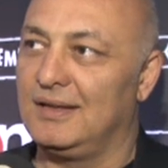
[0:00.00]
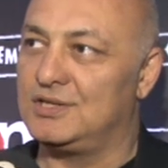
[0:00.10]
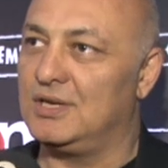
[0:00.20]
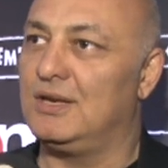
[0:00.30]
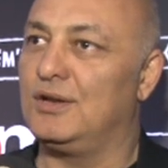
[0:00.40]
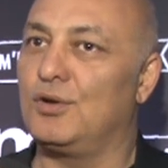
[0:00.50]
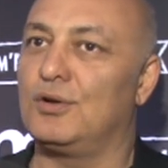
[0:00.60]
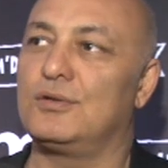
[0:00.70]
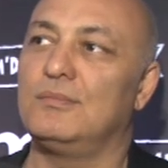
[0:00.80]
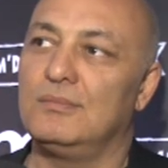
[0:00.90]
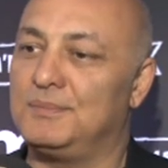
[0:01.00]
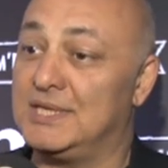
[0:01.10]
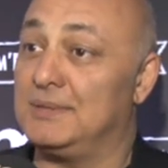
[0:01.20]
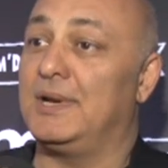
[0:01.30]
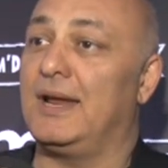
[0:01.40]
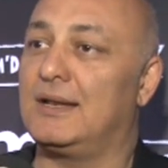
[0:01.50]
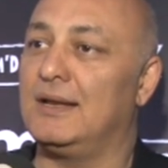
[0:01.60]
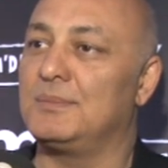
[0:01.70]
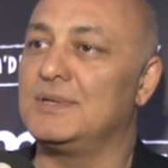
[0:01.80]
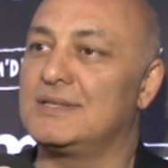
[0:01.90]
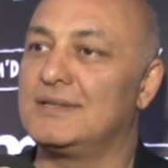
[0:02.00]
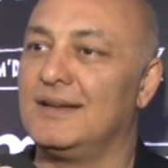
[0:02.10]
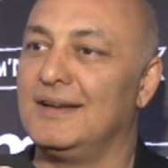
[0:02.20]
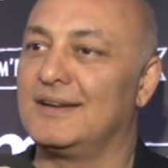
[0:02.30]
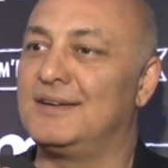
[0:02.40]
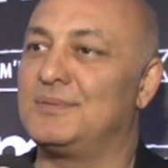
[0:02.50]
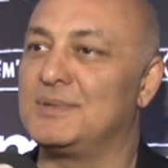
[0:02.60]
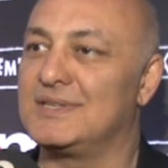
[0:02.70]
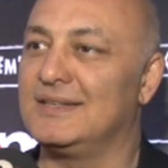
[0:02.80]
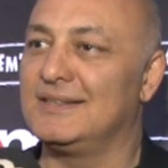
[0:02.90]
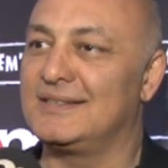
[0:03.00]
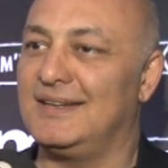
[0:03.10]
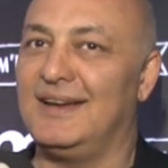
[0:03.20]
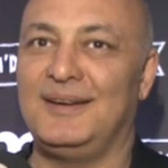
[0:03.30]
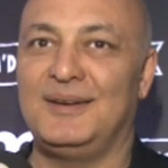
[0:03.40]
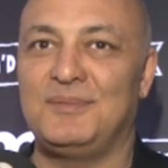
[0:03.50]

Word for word: İçeriği gördüm. Bizim renklerimiz kırmızı, siyah,